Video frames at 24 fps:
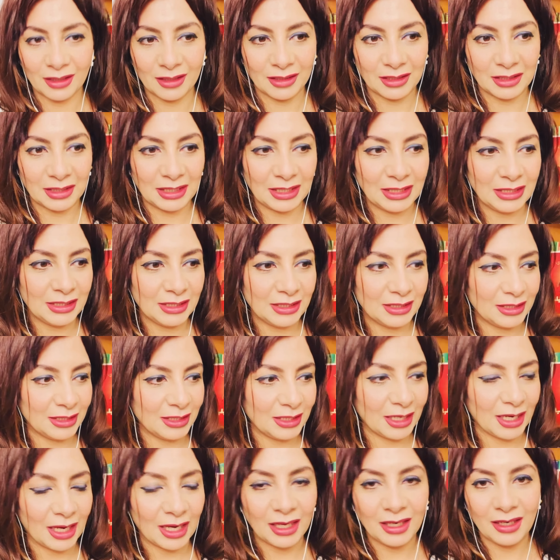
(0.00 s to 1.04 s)

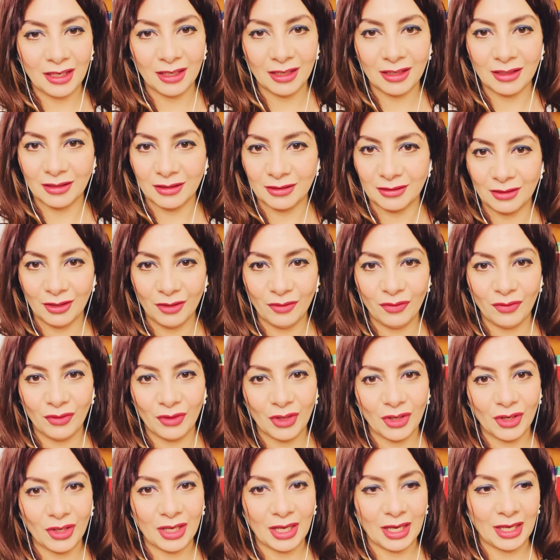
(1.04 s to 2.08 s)
جنسي على
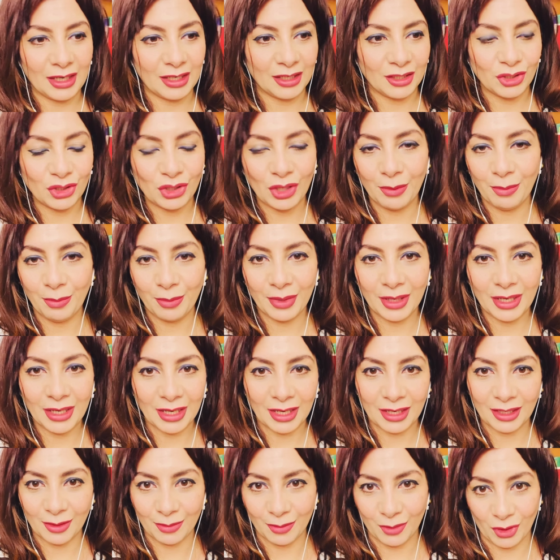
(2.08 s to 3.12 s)
طفلة على شابة
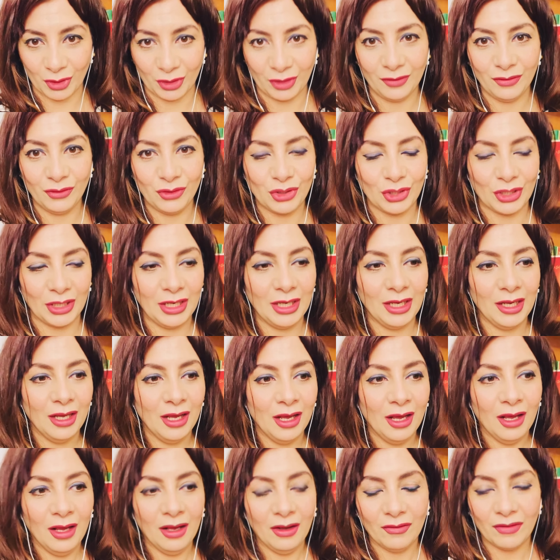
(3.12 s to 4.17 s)
على معرفش ايه
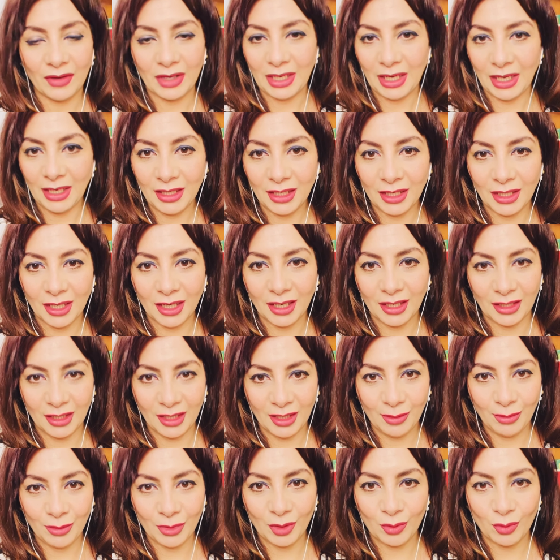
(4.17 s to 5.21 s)
فكان
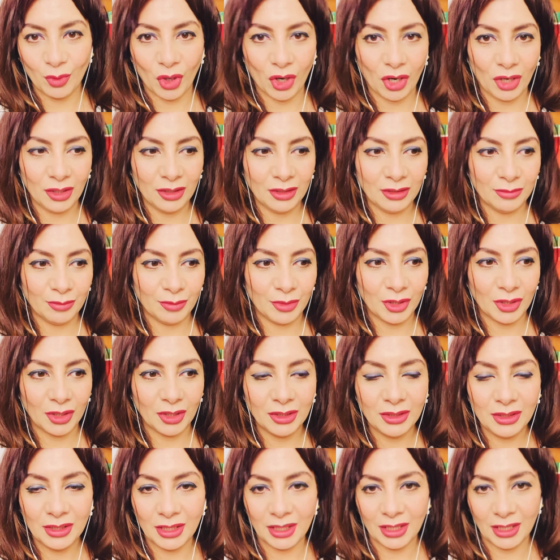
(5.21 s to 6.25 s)
الإعلام المعارض
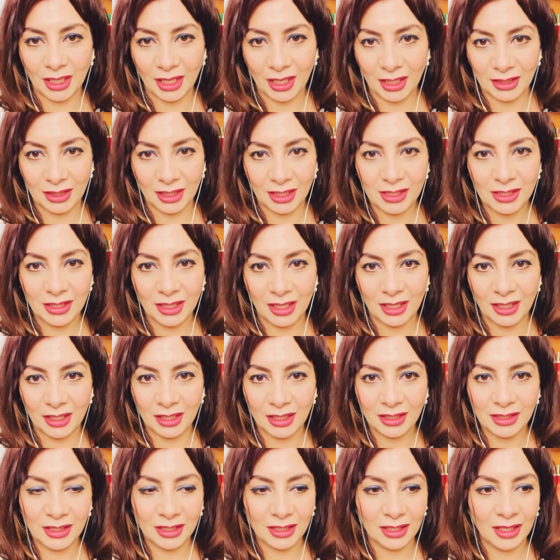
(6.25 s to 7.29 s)
بيغطي الأحداث
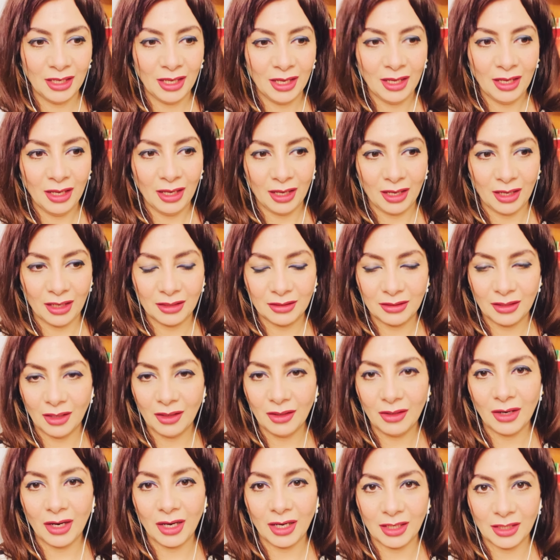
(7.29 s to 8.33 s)
التي
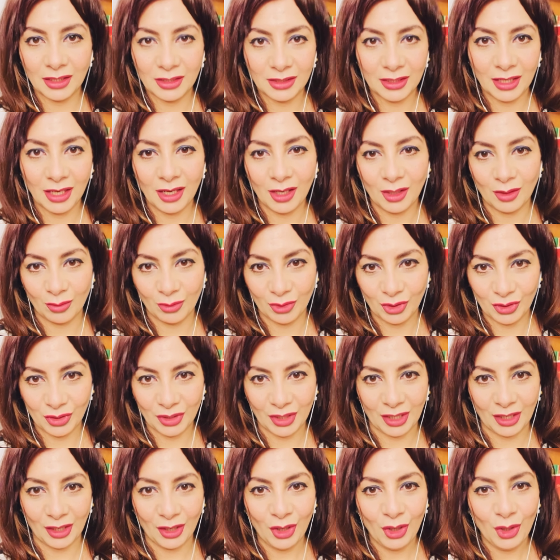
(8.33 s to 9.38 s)
تجرى على الساحة
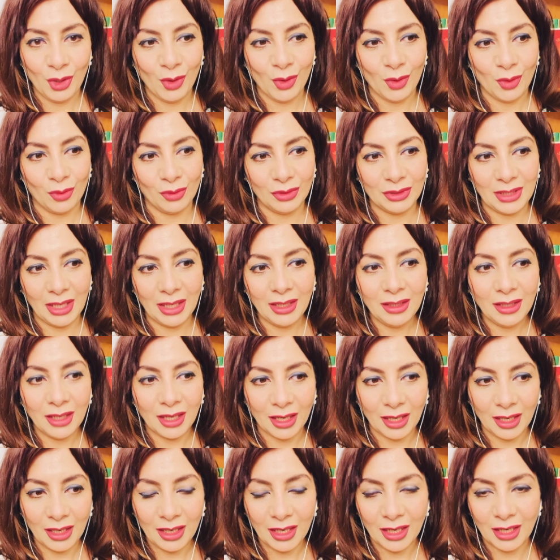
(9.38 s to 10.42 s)
المصرية وده اللي
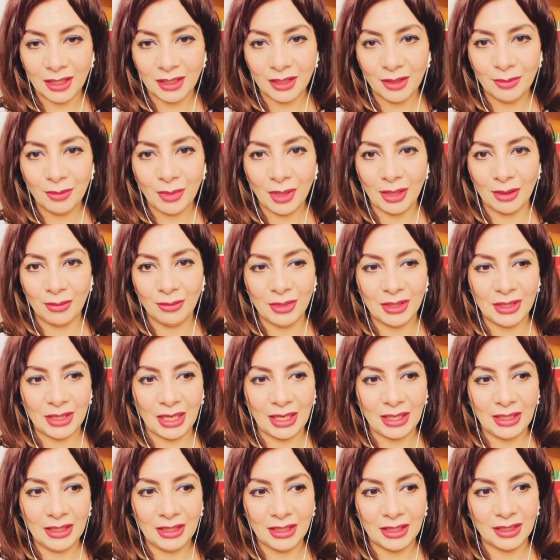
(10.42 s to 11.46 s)
قال عليه محمد
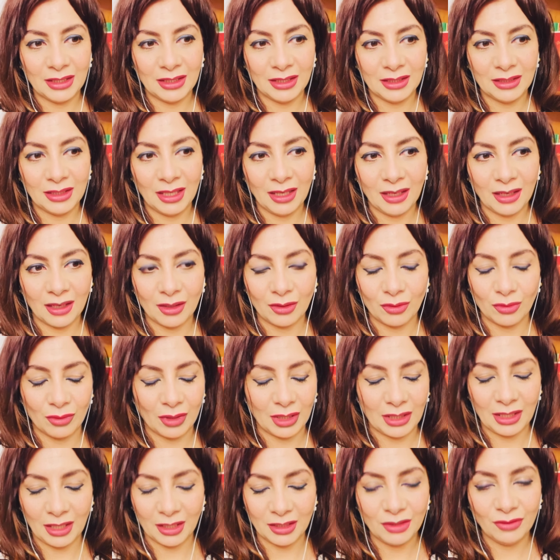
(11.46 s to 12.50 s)
علي ان ده او
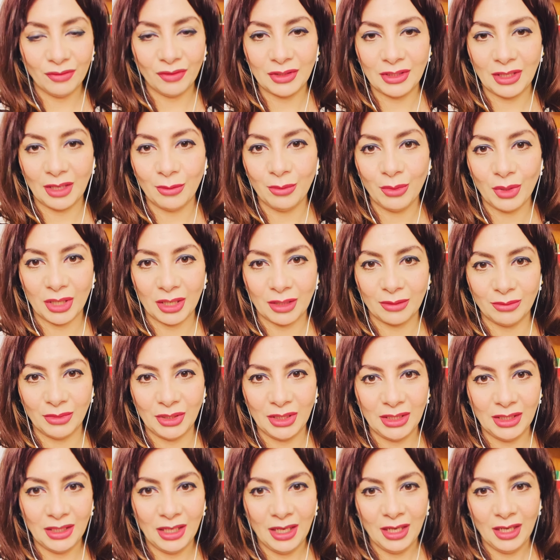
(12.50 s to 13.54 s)
انا اسفه تامر
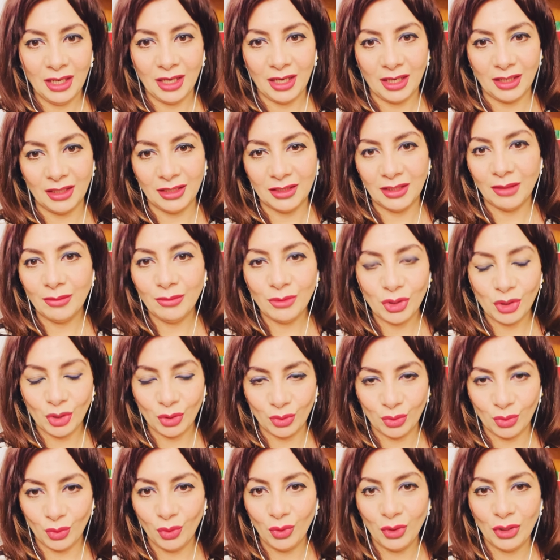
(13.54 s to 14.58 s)
امين ان ده مش
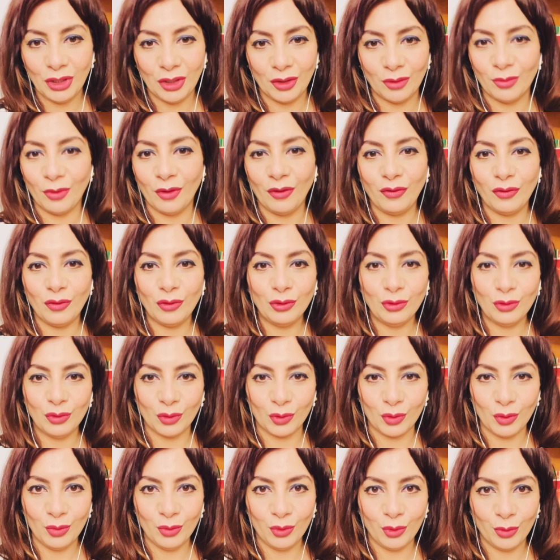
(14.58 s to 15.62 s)
الدور اللي المفروض
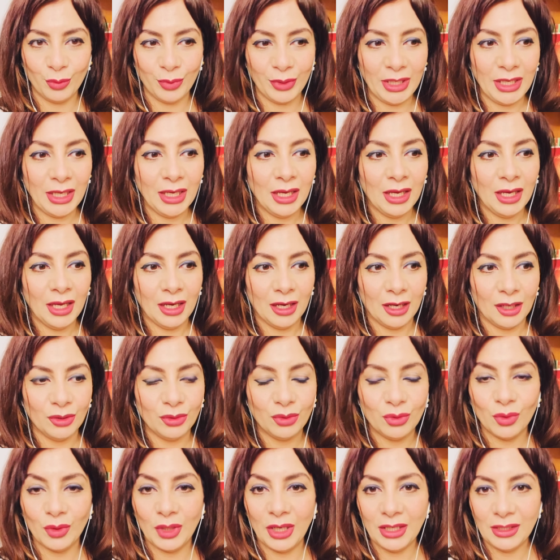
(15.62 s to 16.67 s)
تقوموا بيه
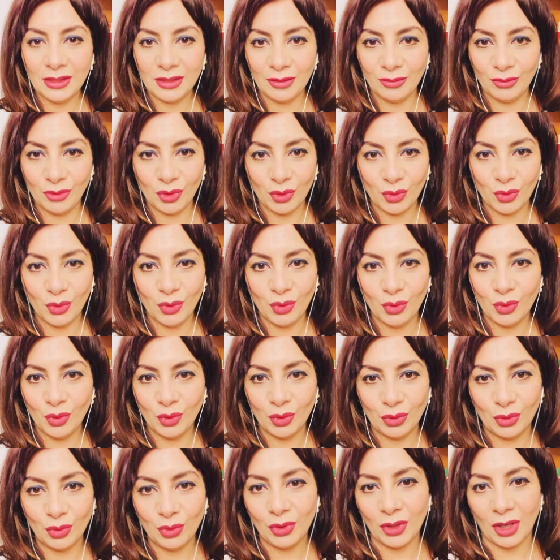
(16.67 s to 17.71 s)
انتوا لازم يكون لكم
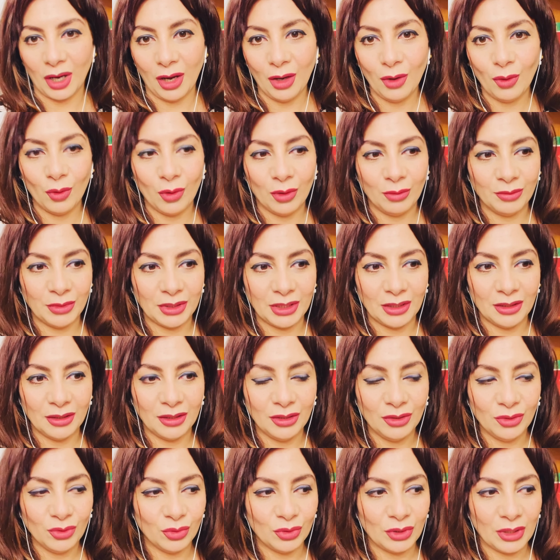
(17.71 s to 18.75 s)
دور اقوى من ان
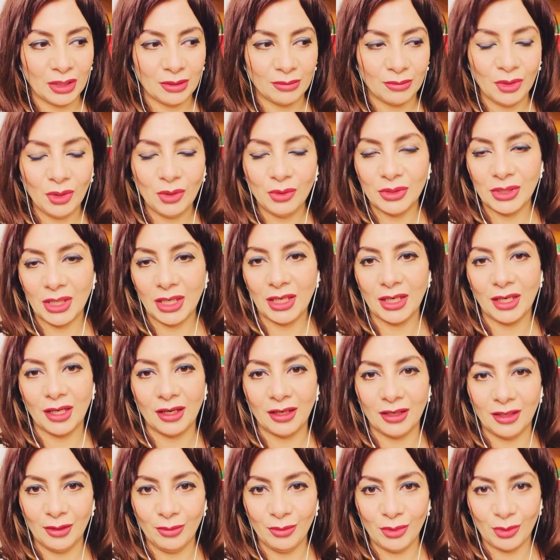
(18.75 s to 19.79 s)
انتوا تعملوا زي
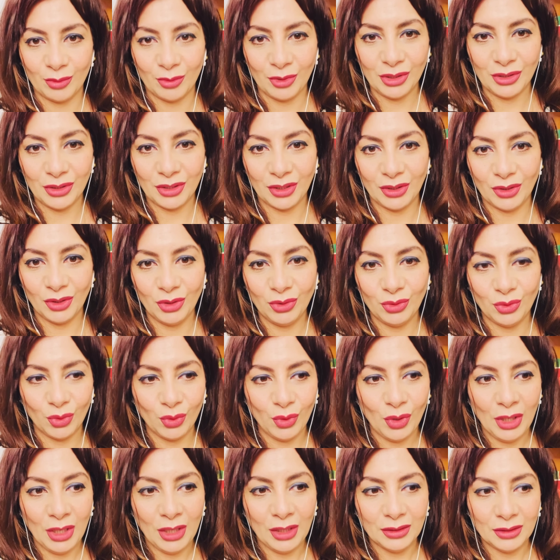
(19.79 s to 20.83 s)
الاعلام المصري ان انتوا
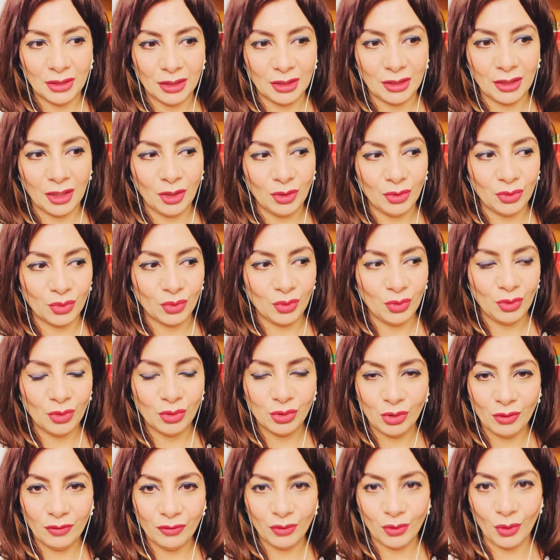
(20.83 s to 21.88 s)
تطلعوا تقولوا
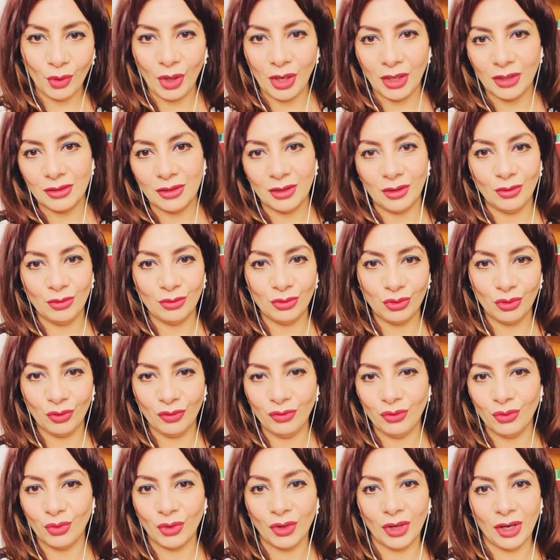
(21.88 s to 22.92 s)
شفتوا حصل
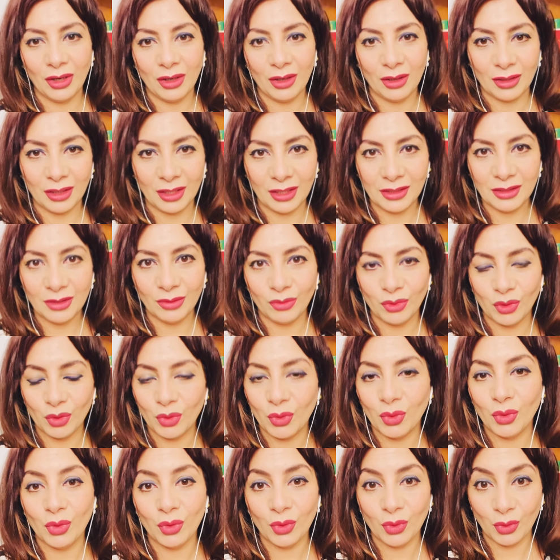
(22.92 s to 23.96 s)
وشفتوا جرى لازم
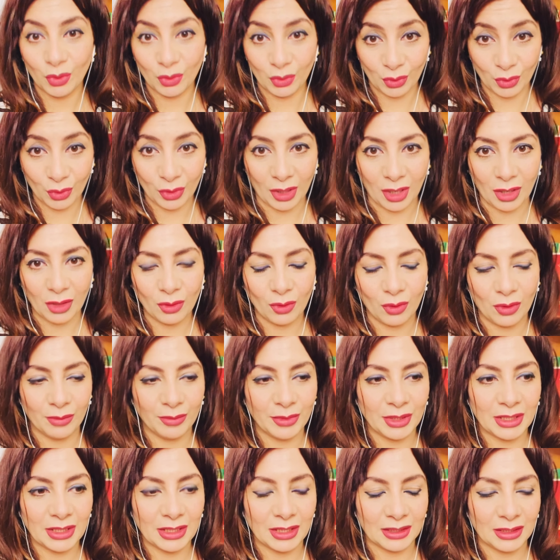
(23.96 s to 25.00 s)
يكون لكم دور اقوى
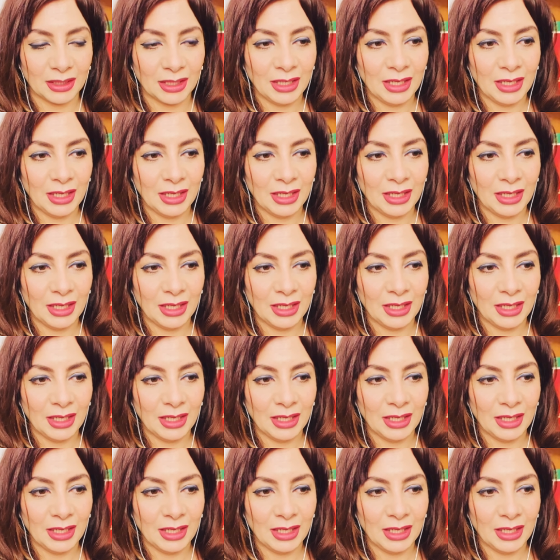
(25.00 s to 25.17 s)
من كده